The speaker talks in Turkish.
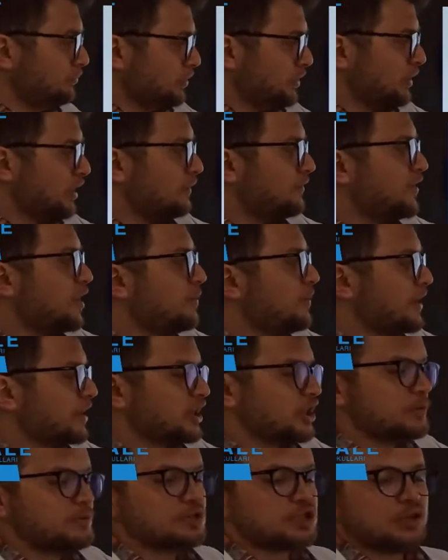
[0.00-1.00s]
grafiğe
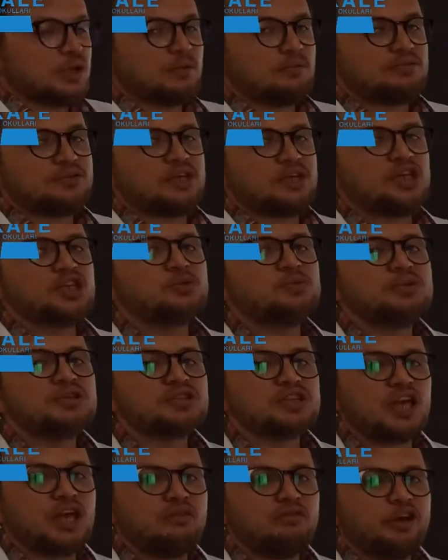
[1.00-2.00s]
baktığımız zaman bize hiçbir
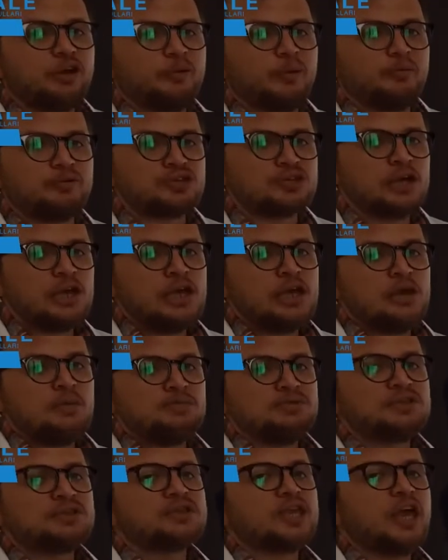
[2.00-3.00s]
sayı vermemiş.
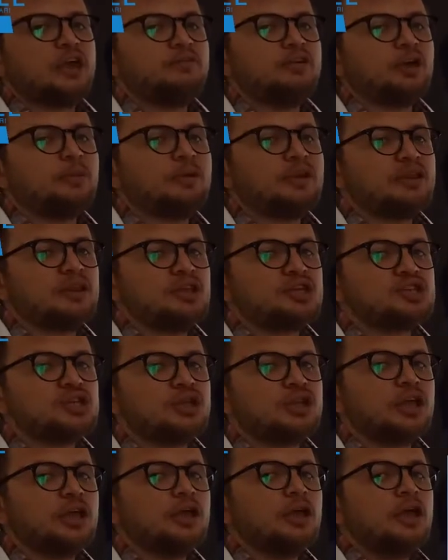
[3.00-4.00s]
Bize sayı vermediği
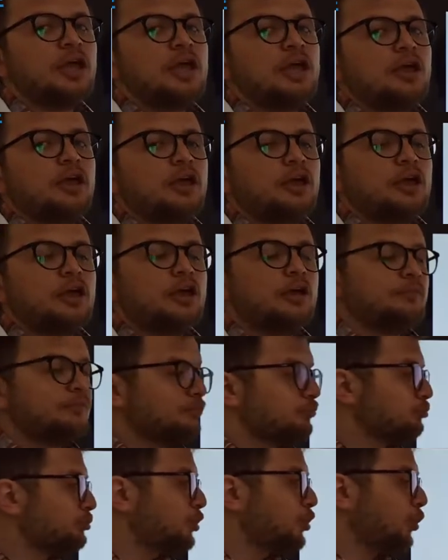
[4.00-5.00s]
için de e,
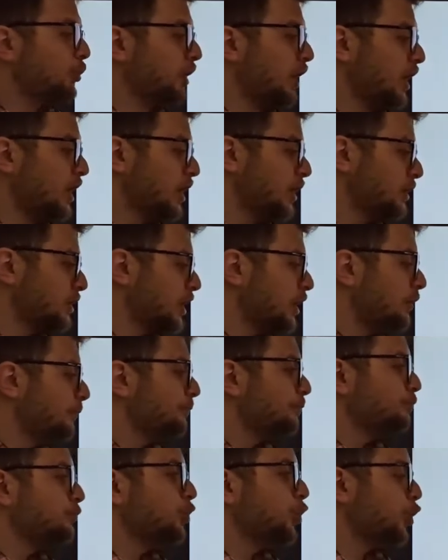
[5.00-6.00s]
bu konu hakkında
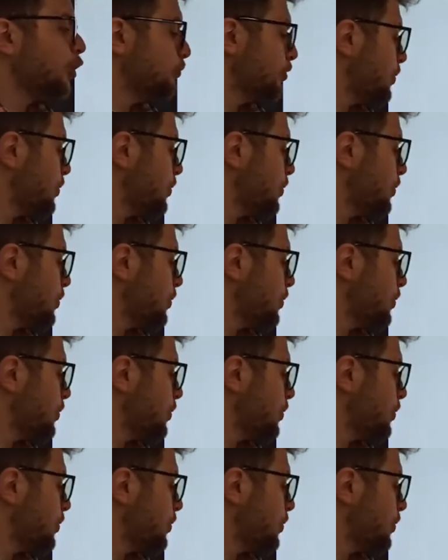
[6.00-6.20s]
yorum